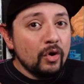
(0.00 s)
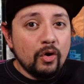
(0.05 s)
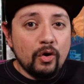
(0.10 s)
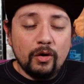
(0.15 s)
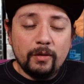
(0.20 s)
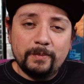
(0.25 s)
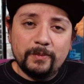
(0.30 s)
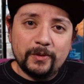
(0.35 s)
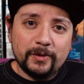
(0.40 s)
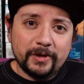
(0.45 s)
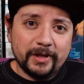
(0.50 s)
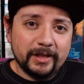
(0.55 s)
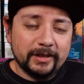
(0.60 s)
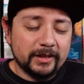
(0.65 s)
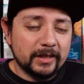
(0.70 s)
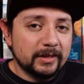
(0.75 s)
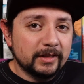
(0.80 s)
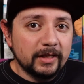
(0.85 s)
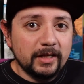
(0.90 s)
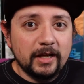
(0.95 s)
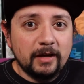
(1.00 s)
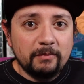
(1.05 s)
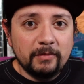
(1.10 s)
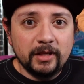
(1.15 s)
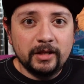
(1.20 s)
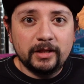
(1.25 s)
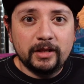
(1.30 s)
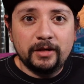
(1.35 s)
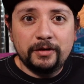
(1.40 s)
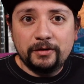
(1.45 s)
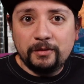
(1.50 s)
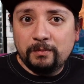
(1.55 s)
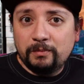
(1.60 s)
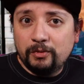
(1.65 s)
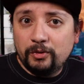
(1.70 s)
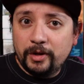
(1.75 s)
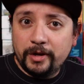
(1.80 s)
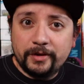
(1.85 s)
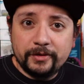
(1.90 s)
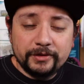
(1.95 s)
o porque sencillamente no
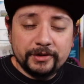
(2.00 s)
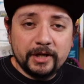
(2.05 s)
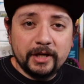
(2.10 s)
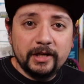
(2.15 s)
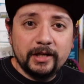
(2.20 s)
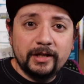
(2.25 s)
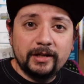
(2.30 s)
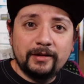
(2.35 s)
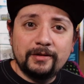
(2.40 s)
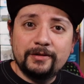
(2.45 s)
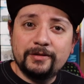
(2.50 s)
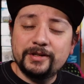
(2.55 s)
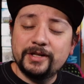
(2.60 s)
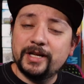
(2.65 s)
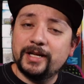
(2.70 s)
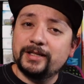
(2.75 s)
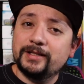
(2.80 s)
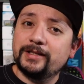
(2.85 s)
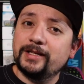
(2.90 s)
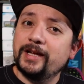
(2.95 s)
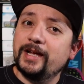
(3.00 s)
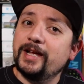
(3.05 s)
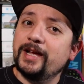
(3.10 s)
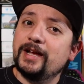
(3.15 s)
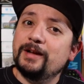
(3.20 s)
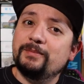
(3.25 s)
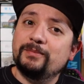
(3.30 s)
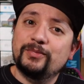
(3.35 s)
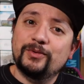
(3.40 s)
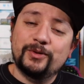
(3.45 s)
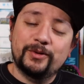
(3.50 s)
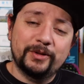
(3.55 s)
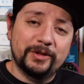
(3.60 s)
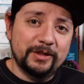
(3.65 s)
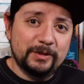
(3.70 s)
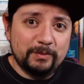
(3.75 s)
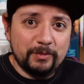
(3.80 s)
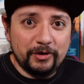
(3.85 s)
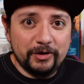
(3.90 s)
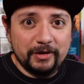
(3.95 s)
pude conseguirlo, ya sea por
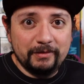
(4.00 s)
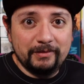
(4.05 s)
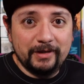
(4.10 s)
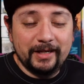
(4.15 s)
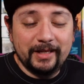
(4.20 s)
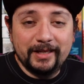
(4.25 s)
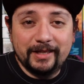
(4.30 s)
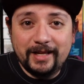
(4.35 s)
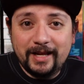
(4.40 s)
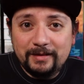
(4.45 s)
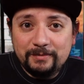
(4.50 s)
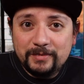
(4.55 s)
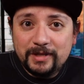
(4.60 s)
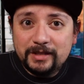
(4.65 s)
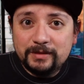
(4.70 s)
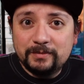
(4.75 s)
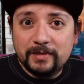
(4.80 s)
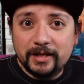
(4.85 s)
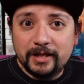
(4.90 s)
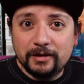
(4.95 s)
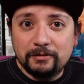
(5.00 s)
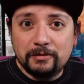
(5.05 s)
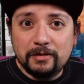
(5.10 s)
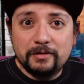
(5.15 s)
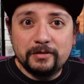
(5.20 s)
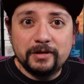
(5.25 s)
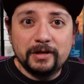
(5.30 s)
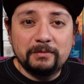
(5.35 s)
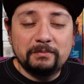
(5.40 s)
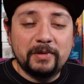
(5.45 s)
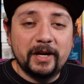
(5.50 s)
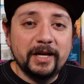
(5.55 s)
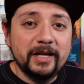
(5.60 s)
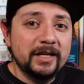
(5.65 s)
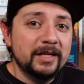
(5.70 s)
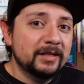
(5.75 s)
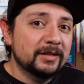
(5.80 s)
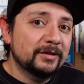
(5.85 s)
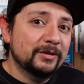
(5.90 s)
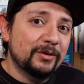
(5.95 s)
disponibilidad misma del juego en el
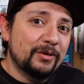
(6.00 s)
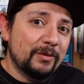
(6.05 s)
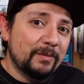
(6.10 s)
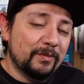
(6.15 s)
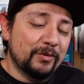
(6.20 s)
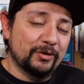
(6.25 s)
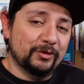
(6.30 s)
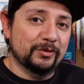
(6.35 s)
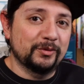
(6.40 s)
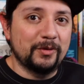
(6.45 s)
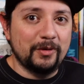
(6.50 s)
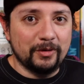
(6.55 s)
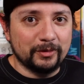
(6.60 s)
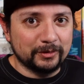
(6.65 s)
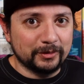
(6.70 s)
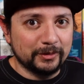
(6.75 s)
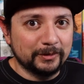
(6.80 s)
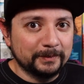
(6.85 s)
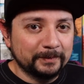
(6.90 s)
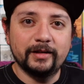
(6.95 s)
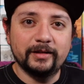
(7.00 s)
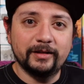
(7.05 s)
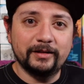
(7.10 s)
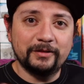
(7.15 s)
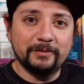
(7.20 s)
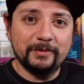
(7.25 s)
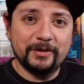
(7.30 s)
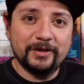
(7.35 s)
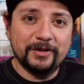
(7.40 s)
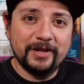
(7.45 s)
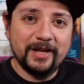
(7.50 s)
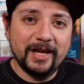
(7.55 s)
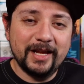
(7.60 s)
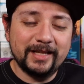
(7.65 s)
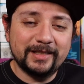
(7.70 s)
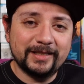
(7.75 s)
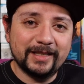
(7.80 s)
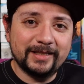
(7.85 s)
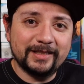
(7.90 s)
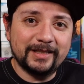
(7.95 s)
país o por su costo. En el número
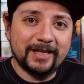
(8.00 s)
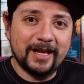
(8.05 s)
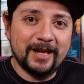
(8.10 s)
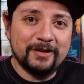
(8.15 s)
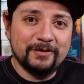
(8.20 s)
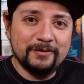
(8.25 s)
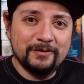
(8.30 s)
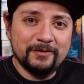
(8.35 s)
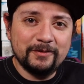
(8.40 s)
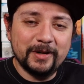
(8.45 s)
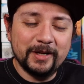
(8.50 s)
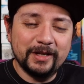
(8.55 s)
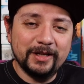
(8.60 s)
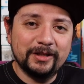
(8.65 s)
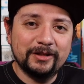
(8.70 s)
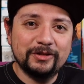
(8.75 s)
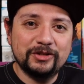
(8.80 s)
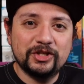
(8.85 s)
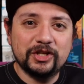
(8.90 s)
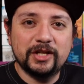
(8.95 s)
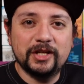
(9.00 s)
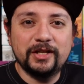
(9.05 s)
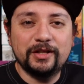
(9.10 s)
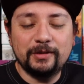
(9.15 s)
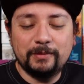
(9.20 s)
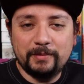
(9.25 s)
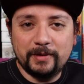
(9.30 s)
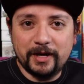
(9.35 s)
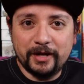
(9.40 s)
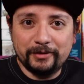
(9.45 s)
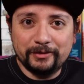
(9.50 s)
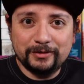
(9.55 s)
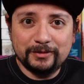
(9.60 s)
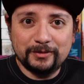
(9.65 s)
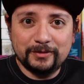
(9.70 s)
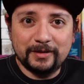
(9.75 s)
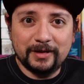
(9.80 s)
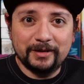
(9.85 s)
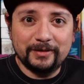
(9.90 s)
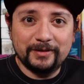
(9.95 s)
10 está un jueguito chiquito para dos
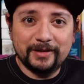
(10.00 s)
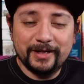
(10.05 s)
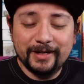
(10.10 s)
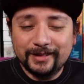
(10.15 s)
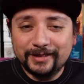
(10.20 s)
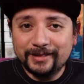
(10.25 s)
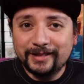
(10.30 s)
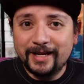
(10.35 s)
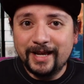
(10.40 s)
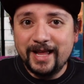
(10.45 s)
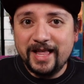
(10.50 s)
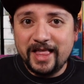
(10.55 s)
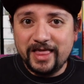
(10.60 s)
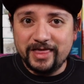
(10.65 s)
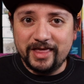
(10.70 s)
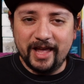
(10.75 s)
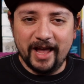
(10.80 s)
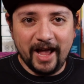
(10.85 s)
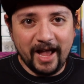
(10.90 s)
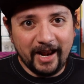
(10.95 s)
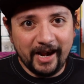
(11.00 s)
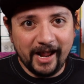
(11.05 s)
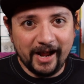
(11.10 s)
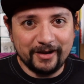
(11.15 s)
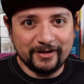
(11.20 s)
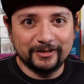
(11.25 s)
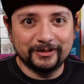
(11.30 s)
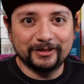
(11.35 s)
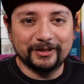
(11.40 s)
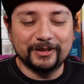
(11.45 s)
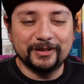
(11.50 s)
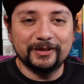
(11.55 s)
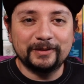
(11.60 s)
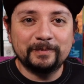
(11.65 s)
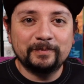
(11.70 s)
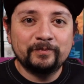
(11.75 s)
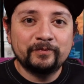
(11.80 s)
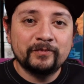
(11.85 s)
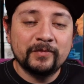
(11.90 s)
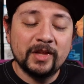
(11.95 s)
jugadores de área control.
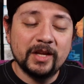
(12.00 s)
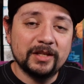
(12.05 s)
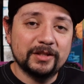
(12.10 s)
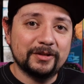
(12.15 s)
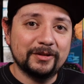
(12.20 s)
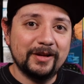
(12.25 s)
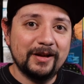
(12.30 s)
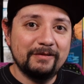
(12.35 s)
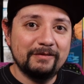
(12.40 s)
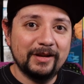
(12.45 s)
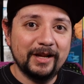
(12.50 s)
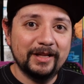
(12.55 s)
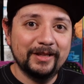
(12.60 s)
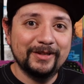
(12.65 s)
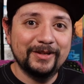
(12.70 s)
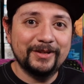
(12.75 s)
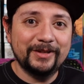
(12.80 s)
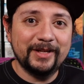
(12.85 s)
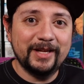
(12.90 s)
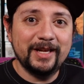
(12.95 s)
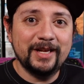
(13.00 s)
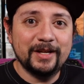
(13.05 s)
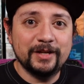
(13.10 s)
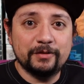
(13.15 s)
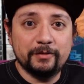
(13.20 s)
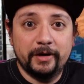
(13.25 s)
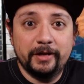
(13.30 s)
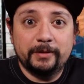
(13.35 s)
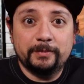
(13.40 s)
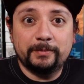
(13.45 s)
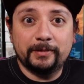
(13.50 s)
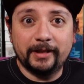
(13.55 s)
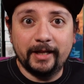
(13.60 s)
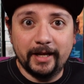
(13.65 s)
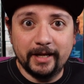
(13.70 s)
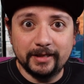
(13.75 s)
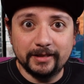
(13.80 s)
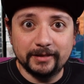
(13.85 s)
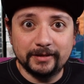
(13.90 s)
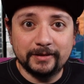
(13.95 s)
Estoy hablando de Great
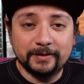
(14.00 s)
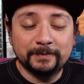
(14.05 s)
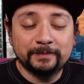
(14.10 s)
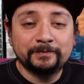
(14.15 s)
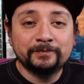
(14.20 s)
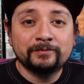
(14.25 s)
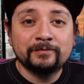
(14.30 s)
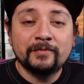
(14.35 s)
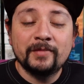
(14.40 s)
Plains,